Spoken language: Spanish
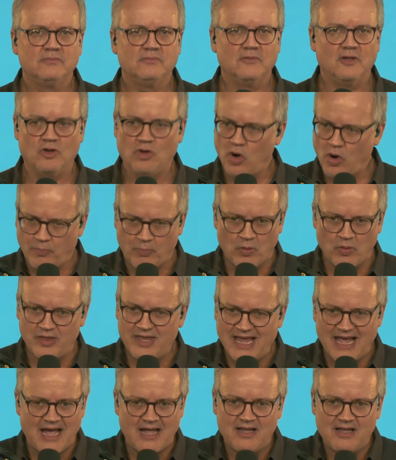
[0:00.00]
No lo
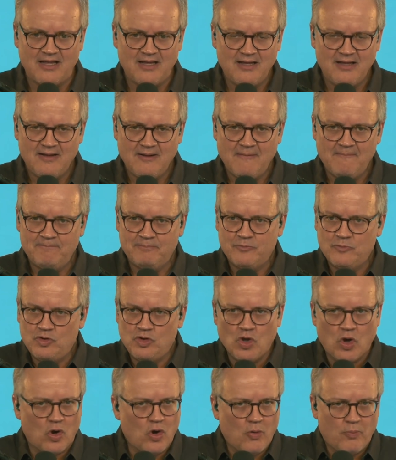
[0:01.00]
podía,
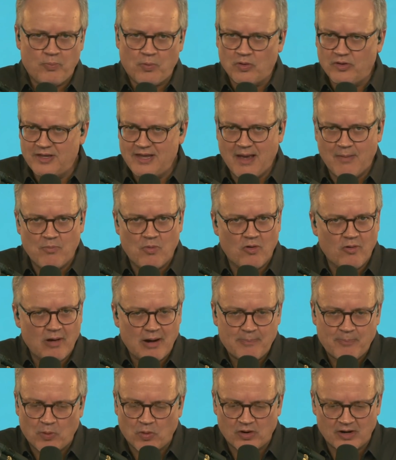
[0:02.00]
no lo podía
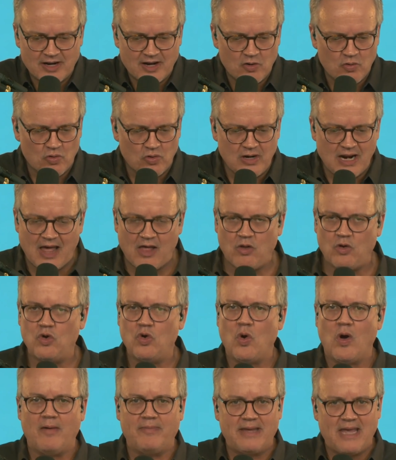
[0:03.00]
mover por ningún lado,
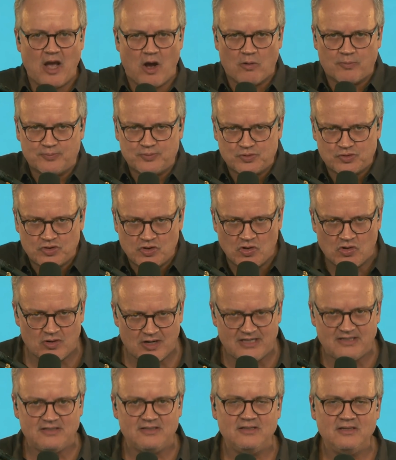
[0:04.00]
no había
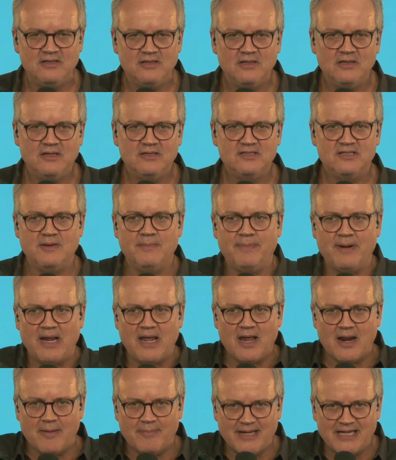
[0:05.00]
opciones,
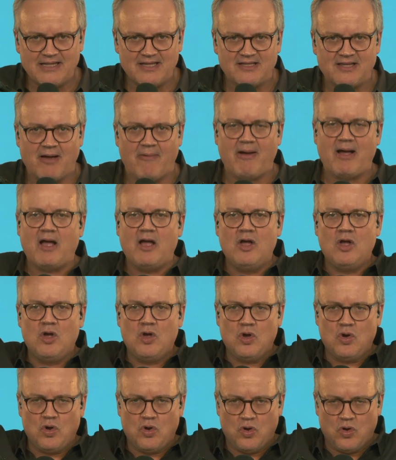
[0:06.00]
simplemente estaba
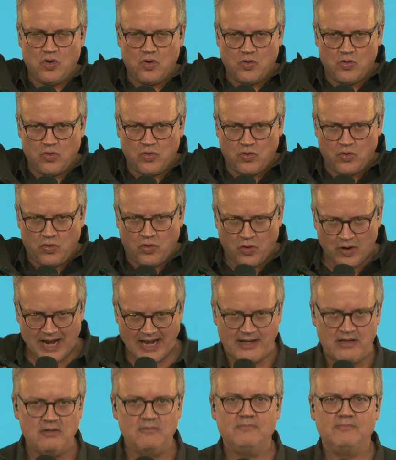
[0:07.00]
con
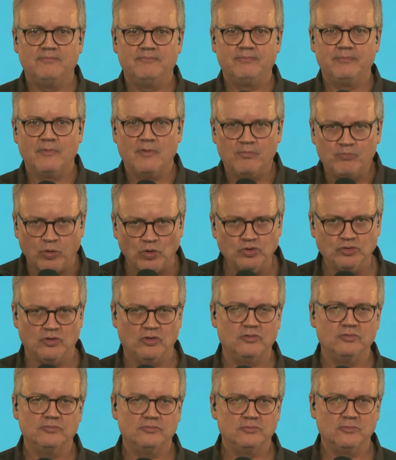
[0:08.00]
él.
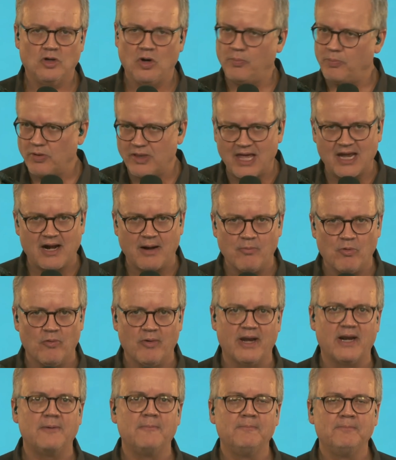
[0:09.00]
Punto. No lo podía
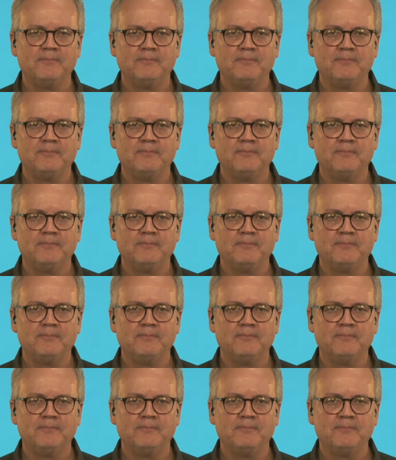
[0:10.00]
remover.